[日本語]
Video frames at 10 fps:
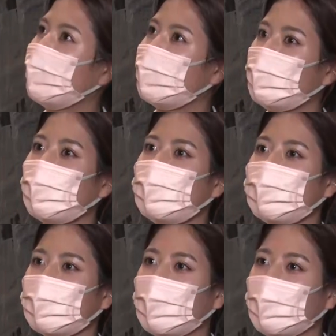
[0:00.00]
イメージ
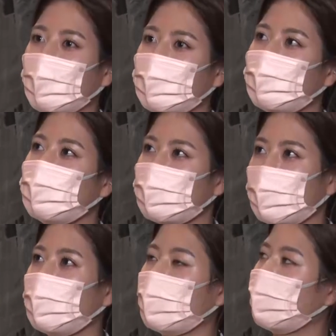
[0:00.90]
があります
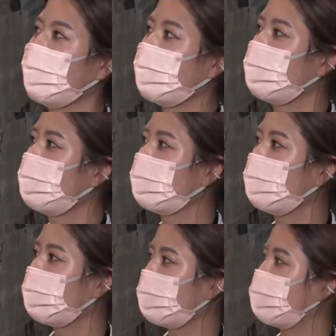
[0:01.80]
ね。
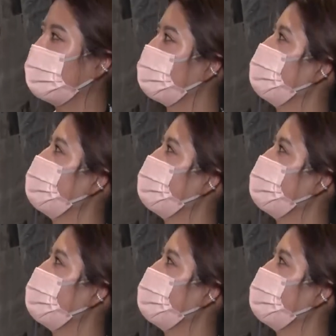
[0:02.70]
こうやって新